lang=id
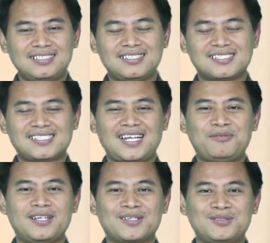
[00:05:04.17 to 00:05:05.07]

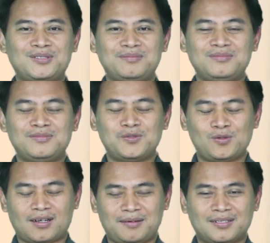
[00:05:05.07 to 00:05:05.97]
Assalamualaikum
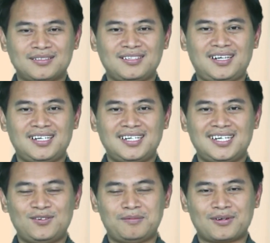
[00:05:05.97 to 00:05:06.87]
warahmatullahi
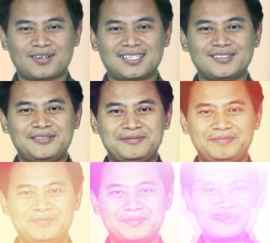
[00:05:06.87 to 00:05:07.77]
wabarakatuh.
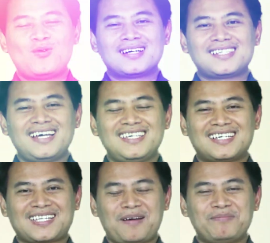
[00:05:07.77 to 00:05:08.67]
Menguasai
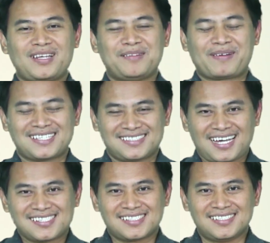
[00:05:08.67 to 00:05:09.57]
keterampilan
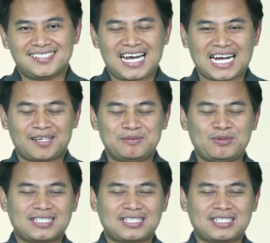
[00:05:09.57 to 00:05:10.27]
presentasi akan membuat